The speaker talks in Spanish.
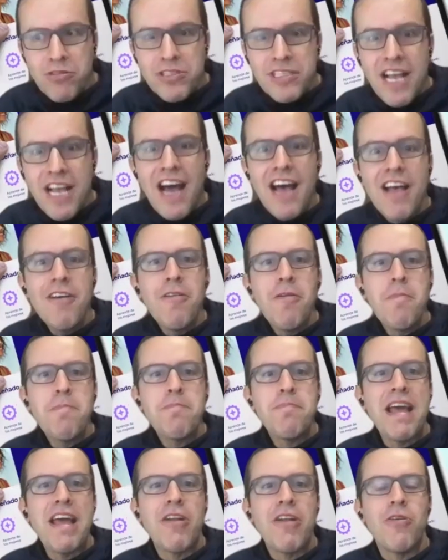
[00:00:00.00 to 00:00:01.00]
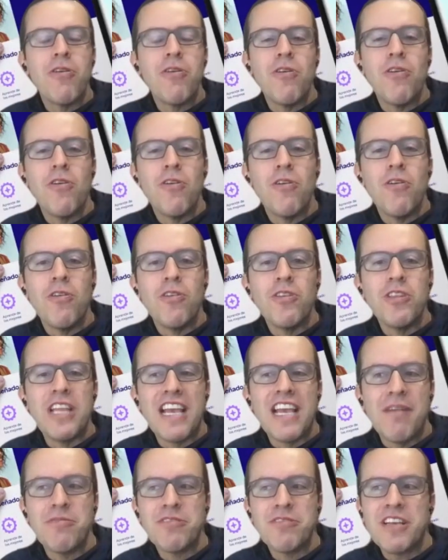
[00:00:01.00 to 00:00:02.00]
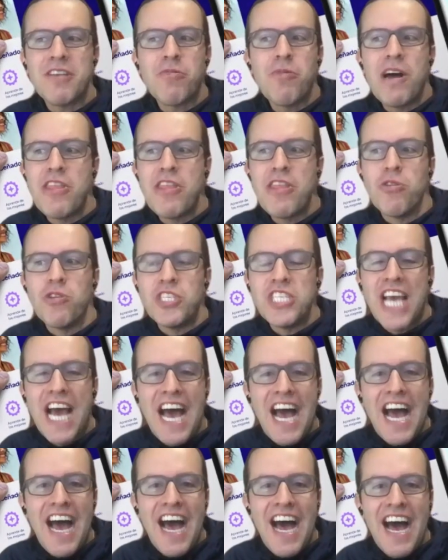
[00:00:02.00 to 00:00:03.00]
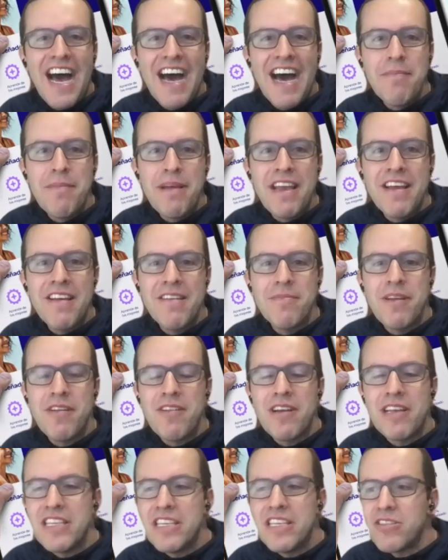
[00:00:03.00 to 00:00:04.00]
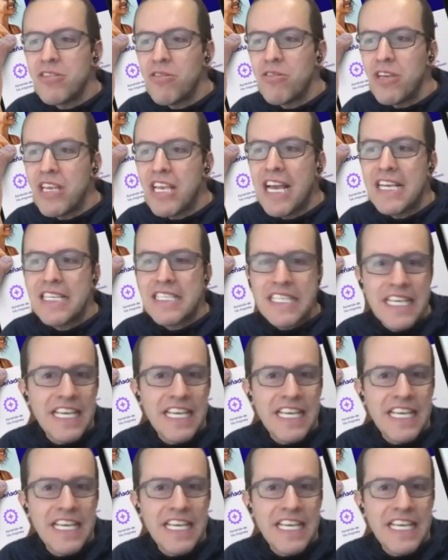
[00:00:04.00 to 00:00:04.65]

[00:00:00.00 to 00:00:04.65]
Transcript: buscado, pero digamos que cuando ya me, me habían dicho, oiga,